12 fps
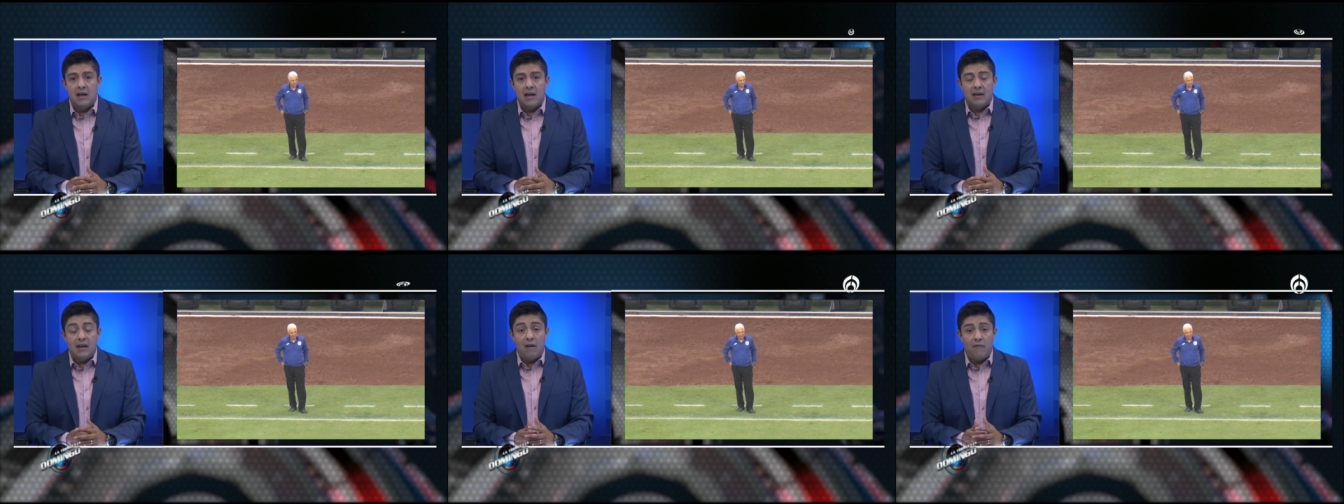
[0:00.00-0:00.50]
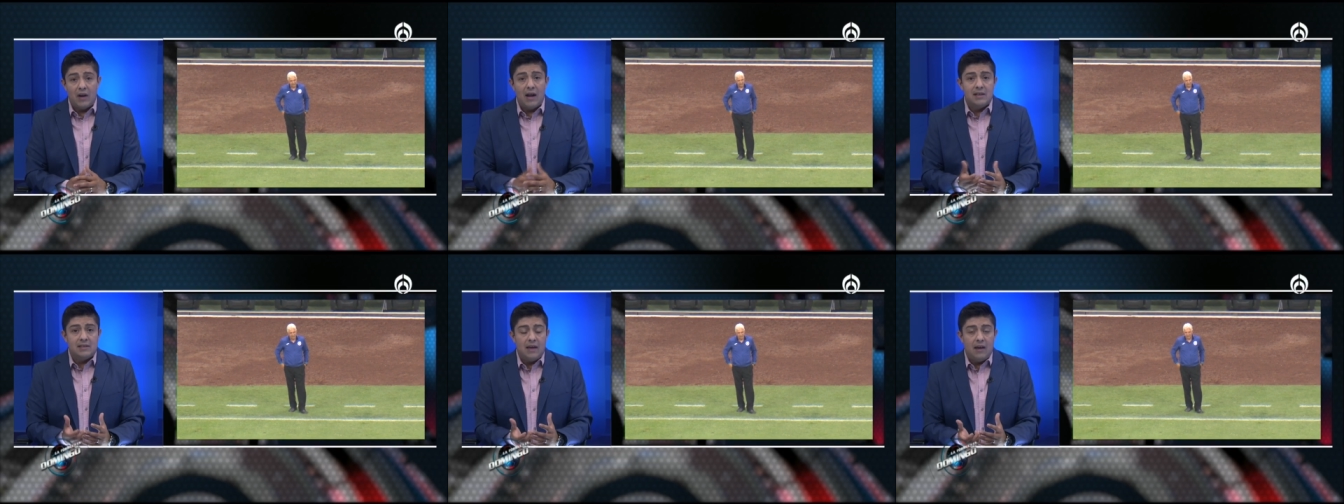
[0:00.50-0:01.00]
Y al
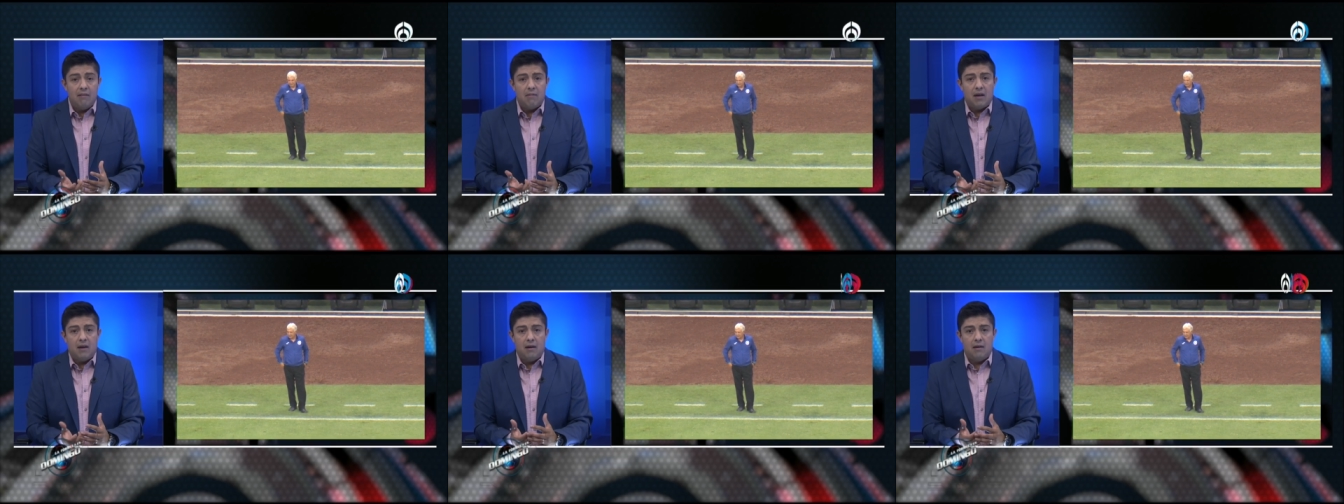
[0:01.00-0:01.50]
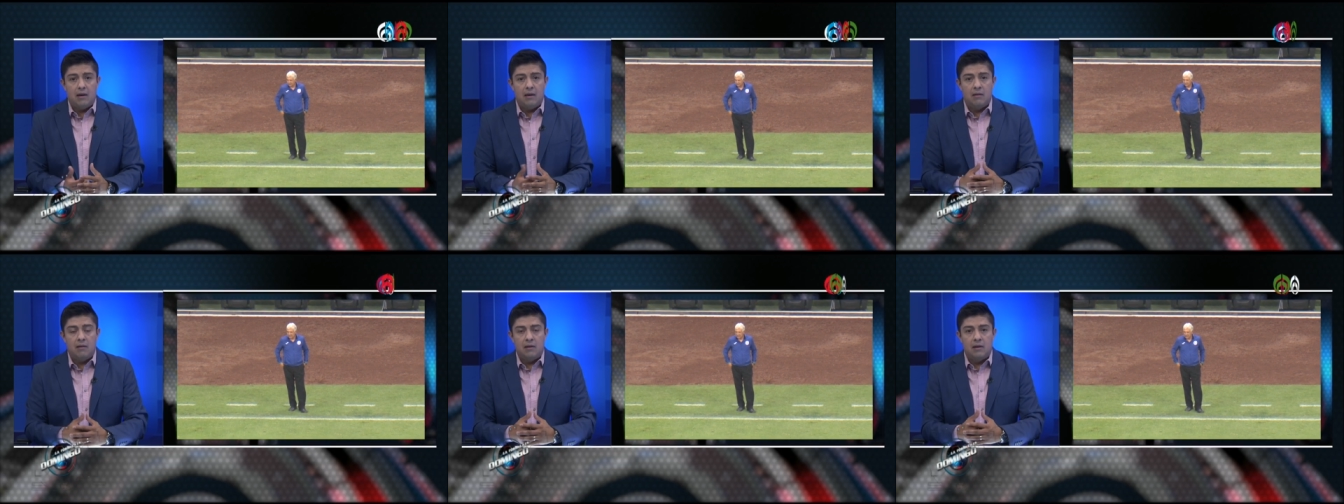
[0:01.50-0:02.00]
final sí, eh,
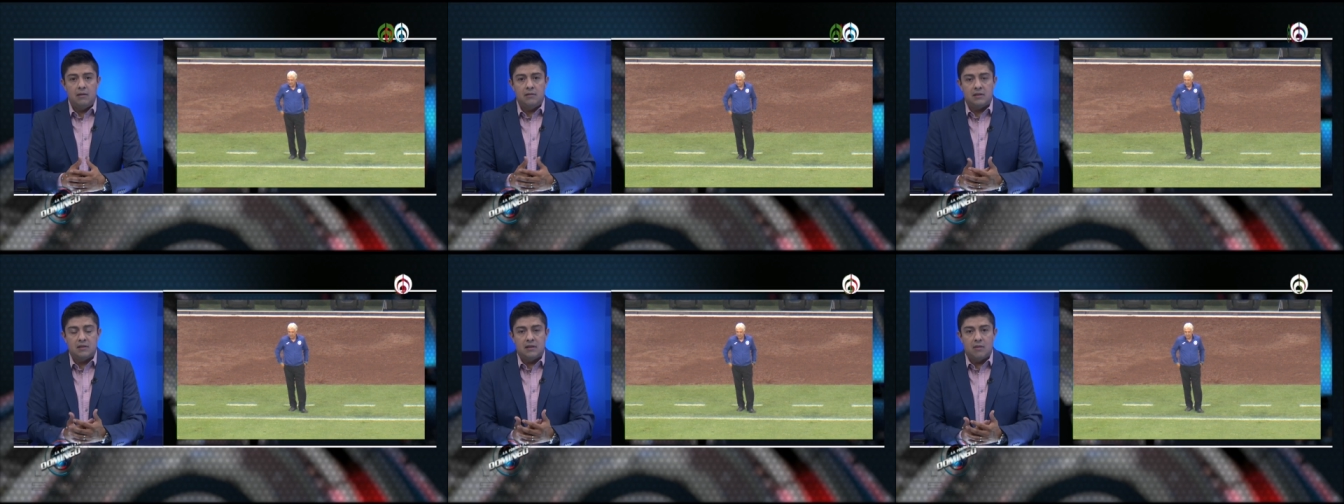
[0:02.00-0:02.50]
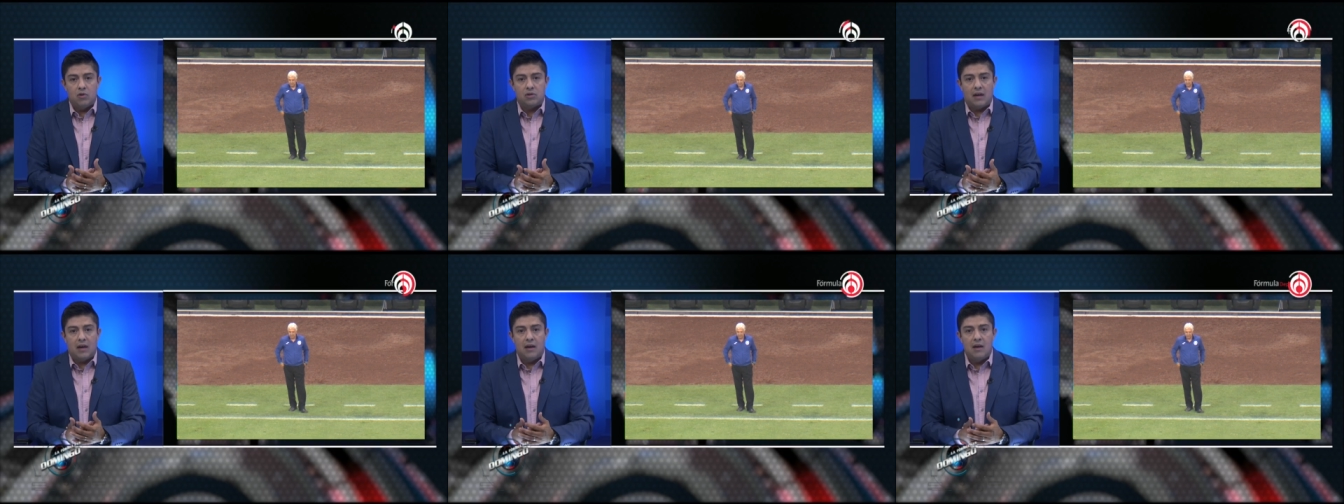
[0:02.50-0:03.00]
insistimos
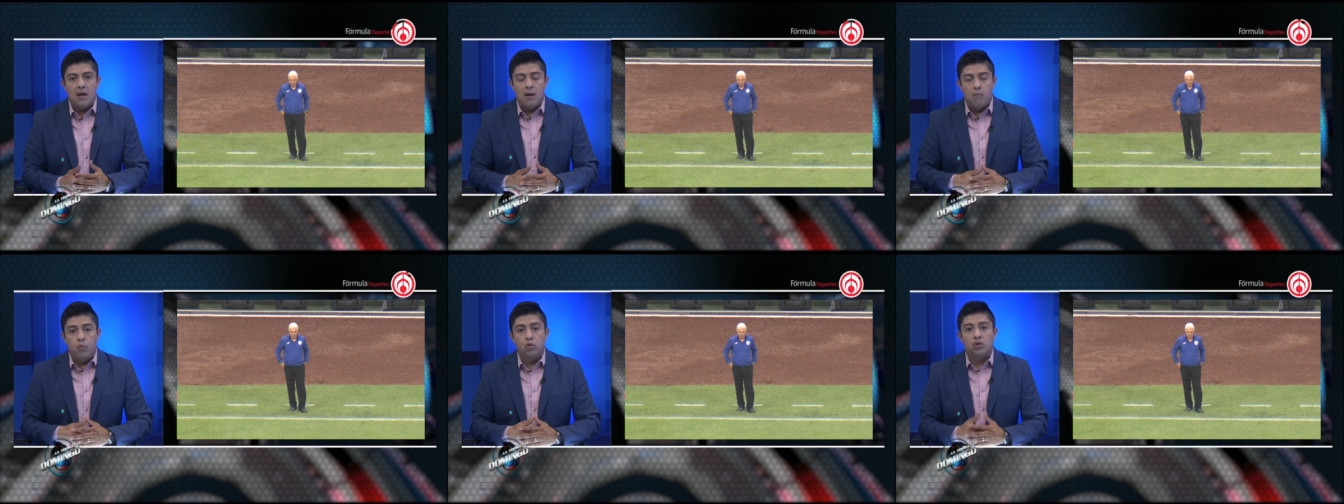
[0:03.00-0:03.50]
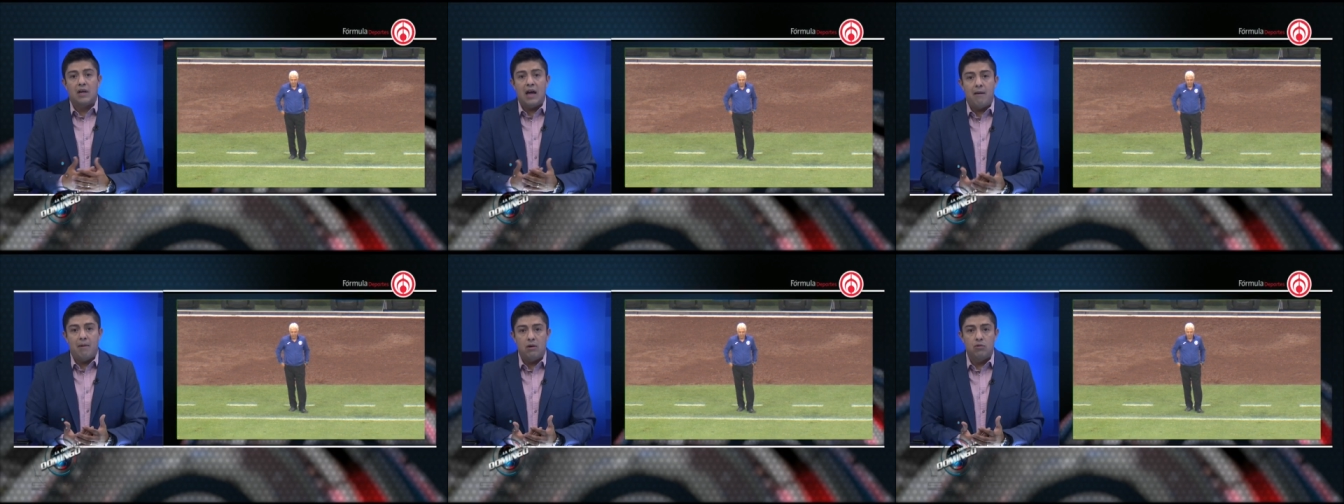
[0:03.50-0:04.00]
que
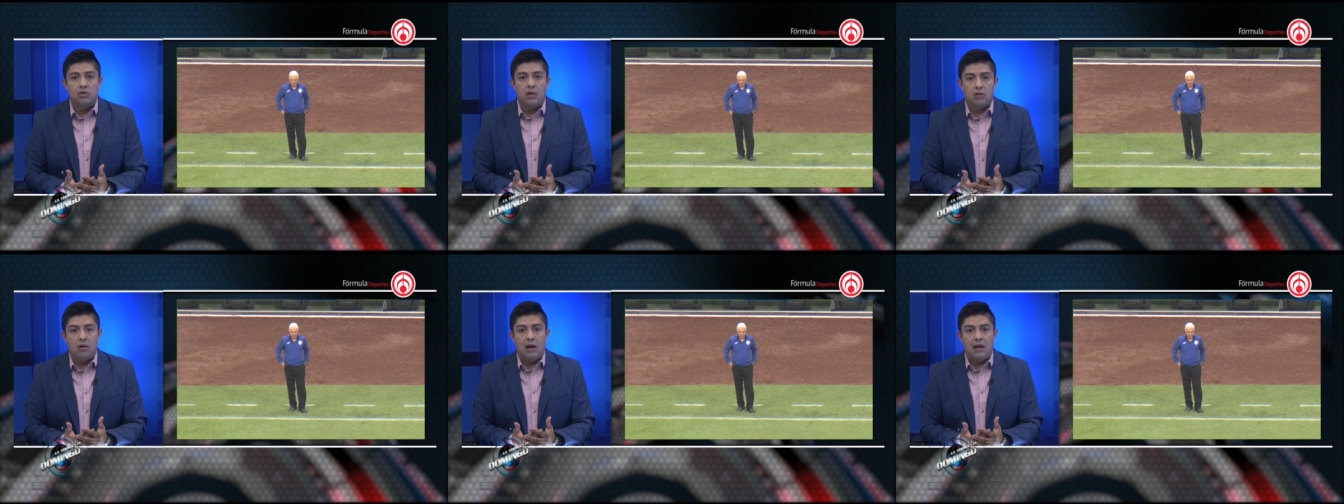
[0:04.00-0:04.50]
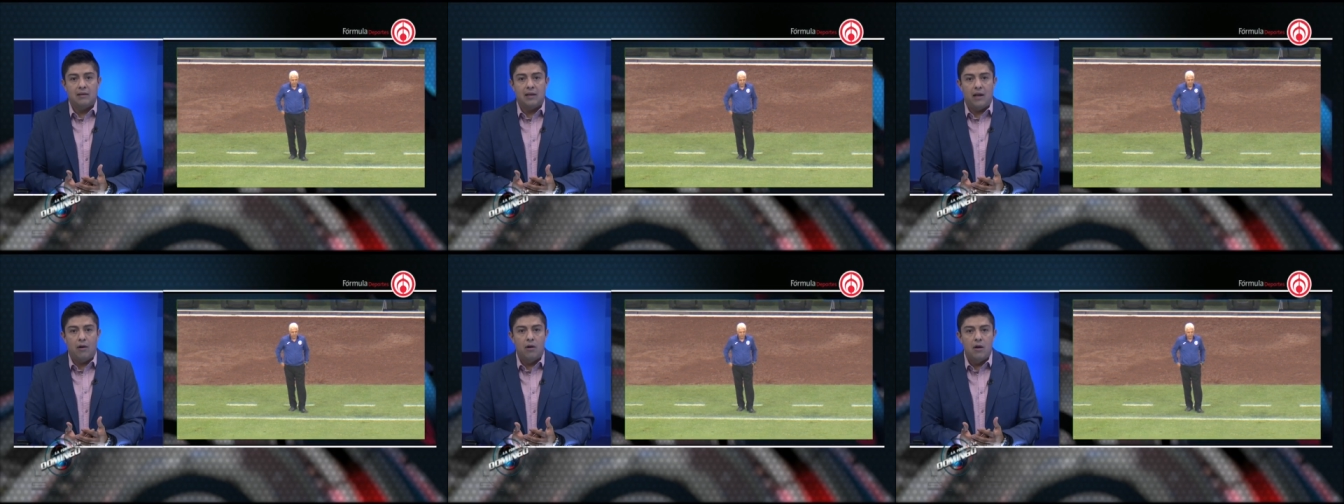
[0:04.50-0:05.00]
buscaban un centro
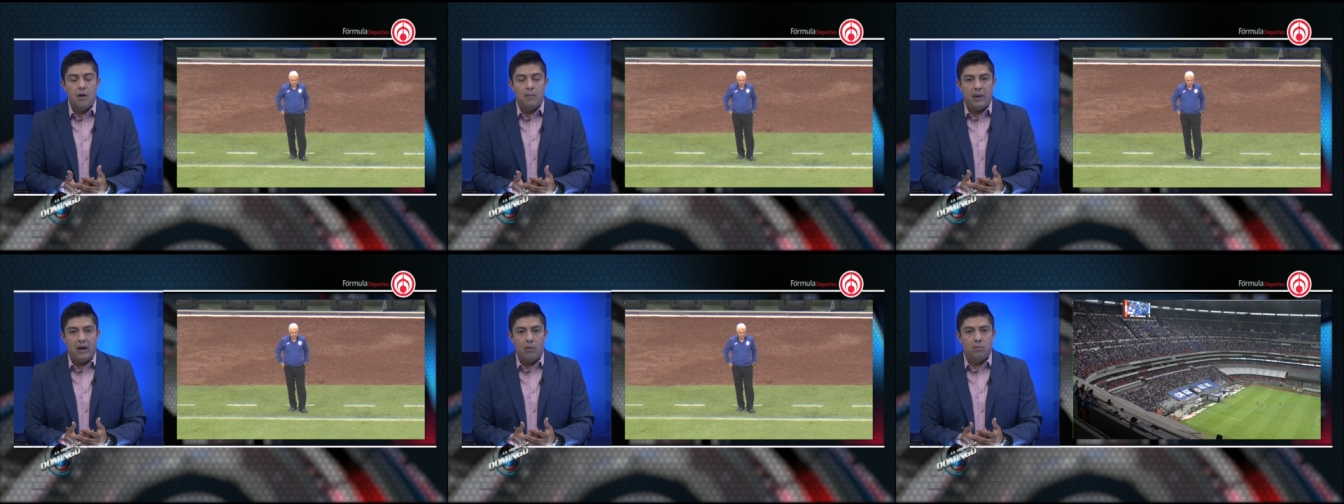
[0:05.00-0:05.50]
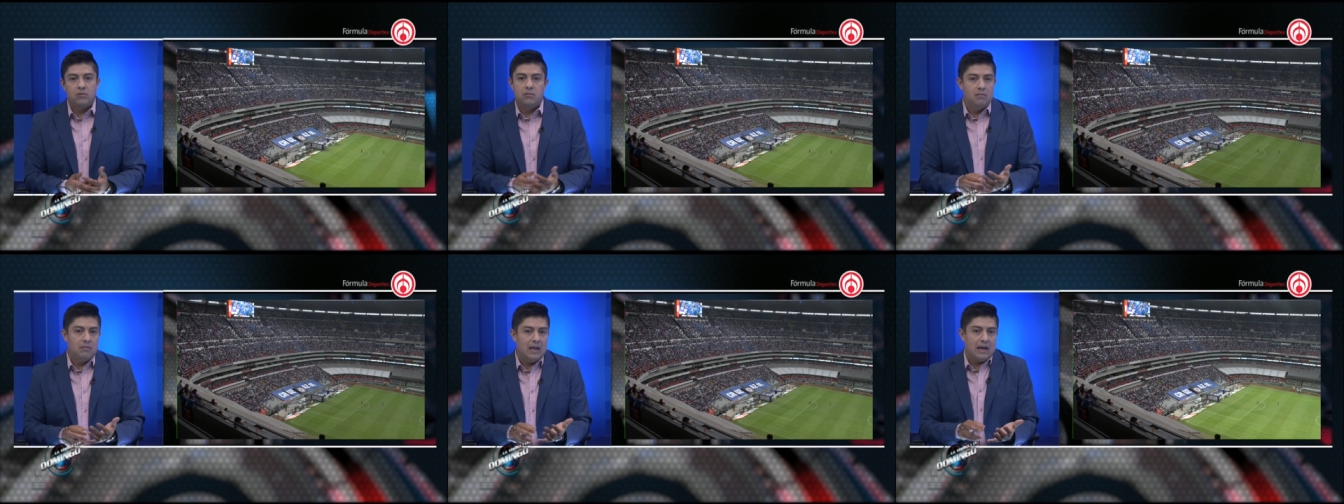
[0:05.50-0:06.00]
delantero, pero pues,
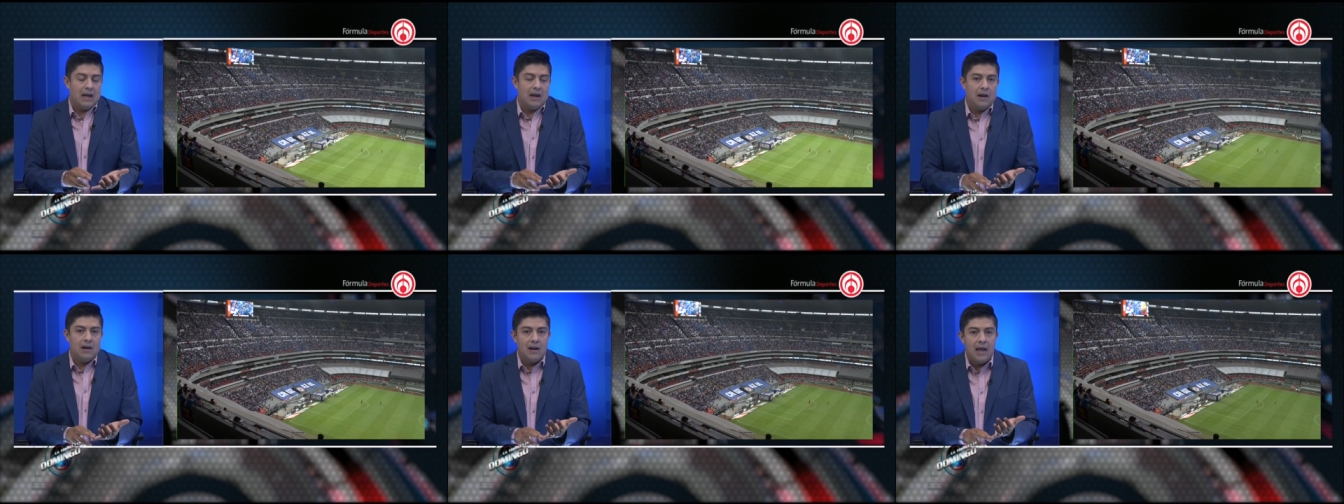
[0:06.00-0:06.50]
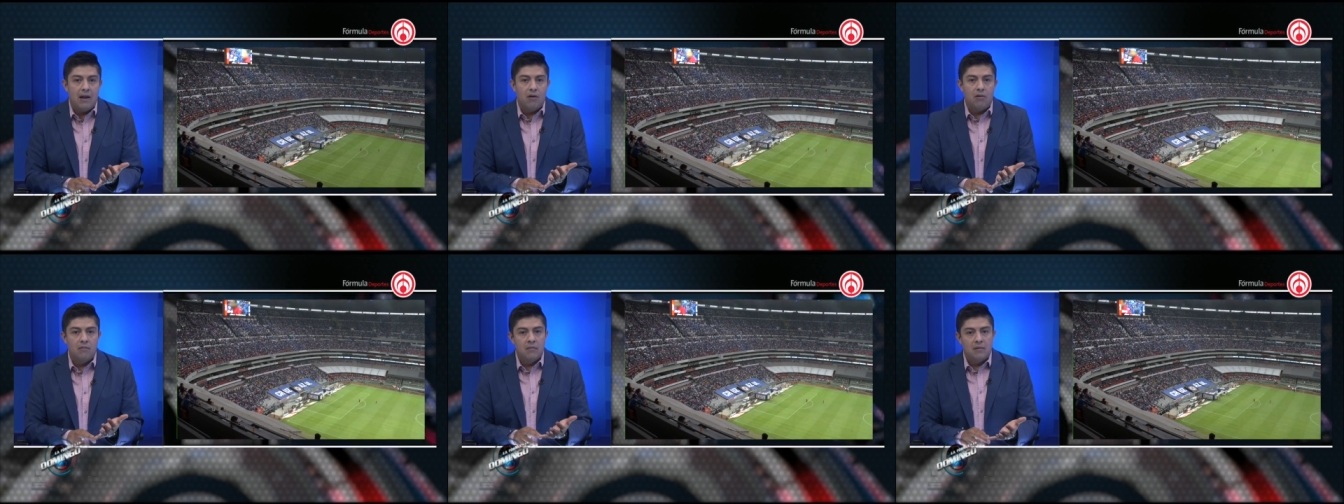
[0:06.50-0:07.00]
de
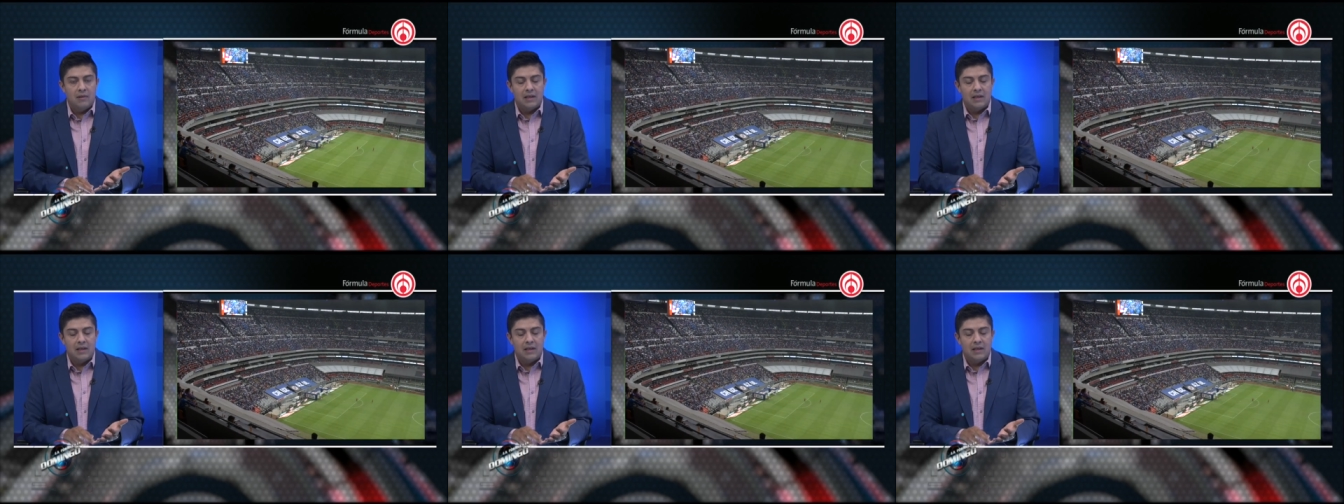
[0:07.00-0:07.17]
Carneiro, de